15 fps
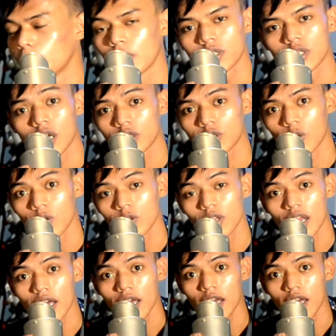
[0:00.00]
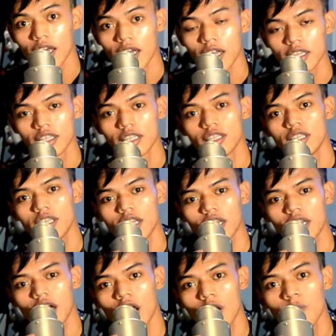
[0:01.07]
masang skotlet
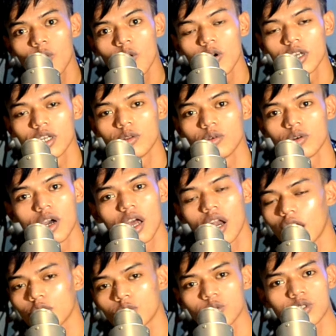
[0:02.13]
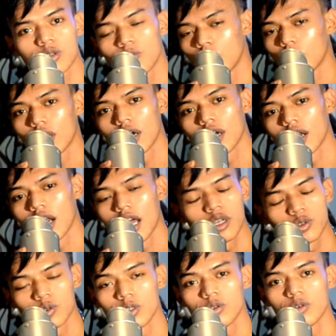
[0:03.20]
dari karbon gitu nggak langsung semua
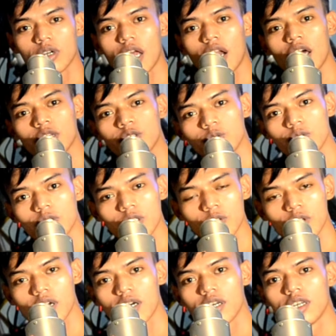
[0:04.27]
langsung itu nggak langsung gitu ya